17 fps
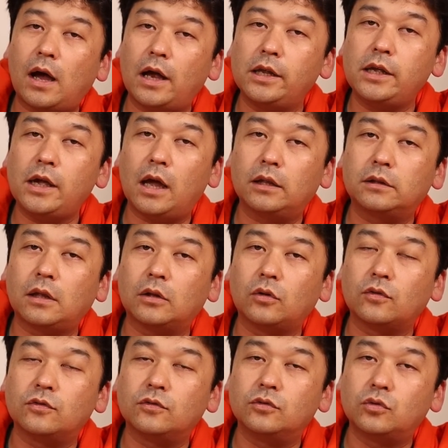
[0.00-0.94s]
仮にあった
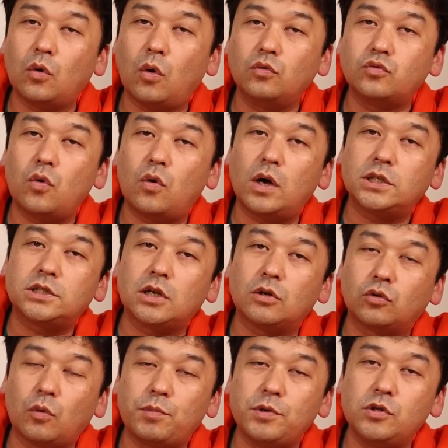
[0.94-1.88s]
とすると動かし
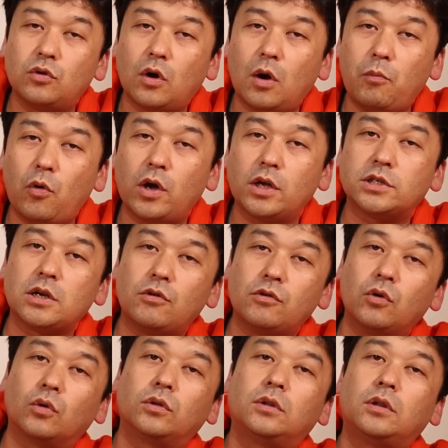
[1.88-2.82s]
ちゃうとピントがボケちゃ
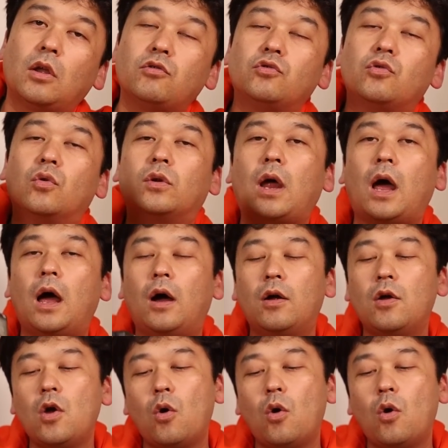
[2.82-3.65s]
うよっていうような